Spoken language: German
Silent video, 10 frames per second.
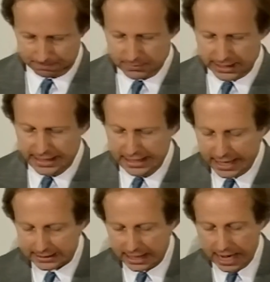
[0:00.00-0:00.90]
In
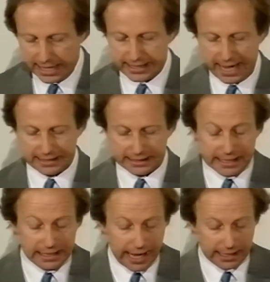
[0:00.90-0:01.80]
Latein
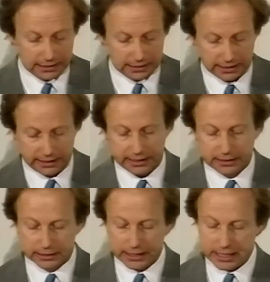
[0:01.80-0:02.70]
Gentiles,
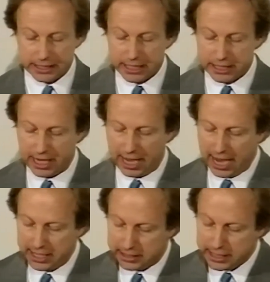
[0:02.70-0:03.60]
in Griechisch
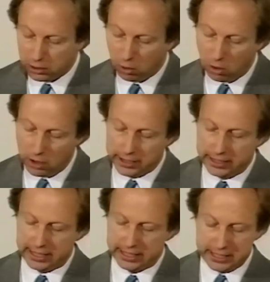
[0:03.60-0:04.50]
Ethnikoi,
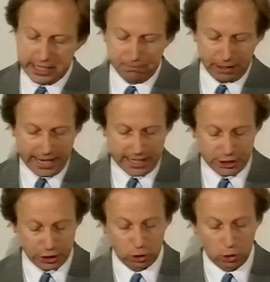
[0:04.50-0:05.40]
in
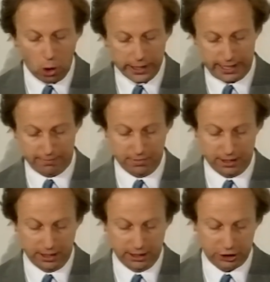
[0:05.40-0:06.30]
Hebräisch Goyim
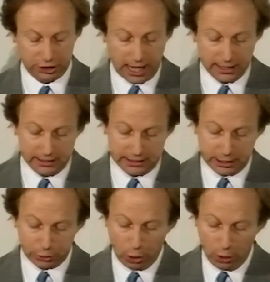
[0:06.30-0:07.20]
standen die
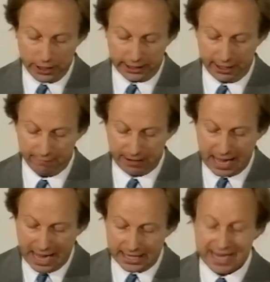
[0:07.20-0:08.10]
Könige für
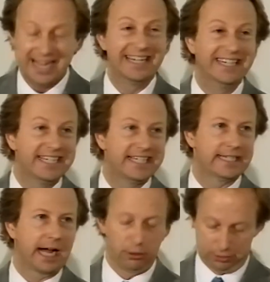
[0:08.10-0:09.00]
alle
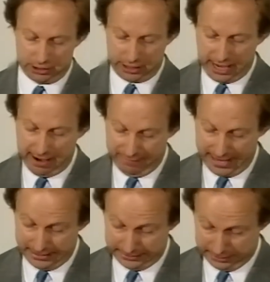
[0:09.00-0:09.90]
nicht
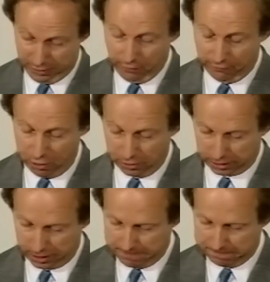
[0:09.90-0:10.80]
auserwählten Völker.